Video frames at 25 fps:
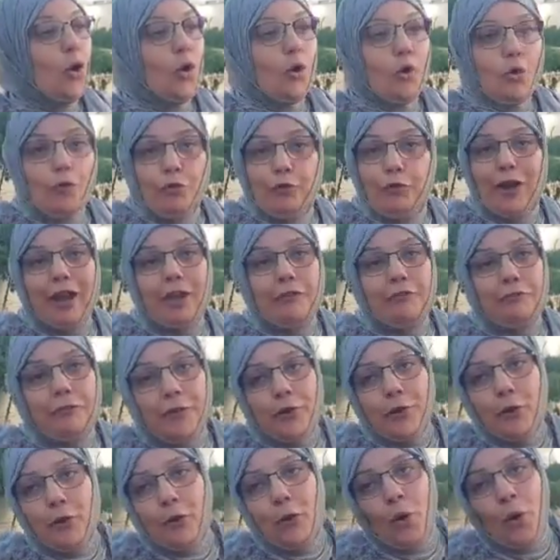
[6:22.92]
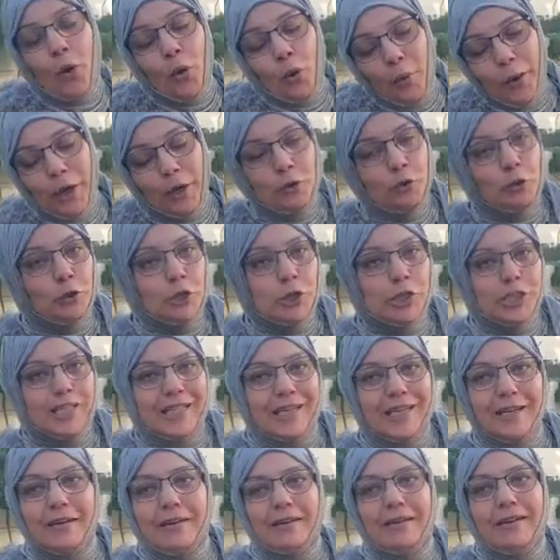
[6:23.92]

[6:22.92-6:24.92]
وفي 2021